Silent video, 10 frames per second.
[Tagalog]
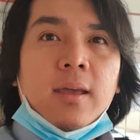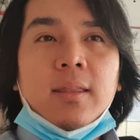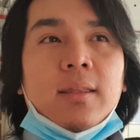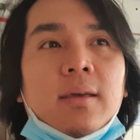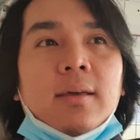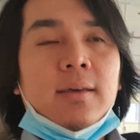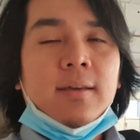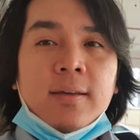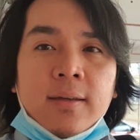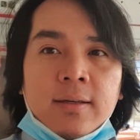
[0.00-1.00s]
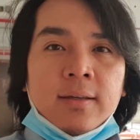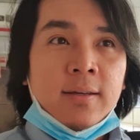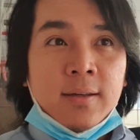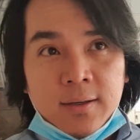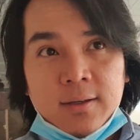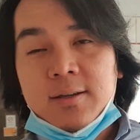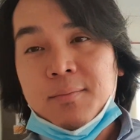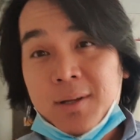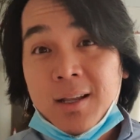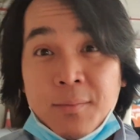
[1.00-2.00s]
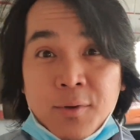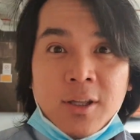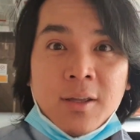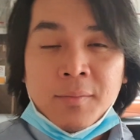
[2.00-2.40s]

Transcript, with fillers: and syempre alam niyo na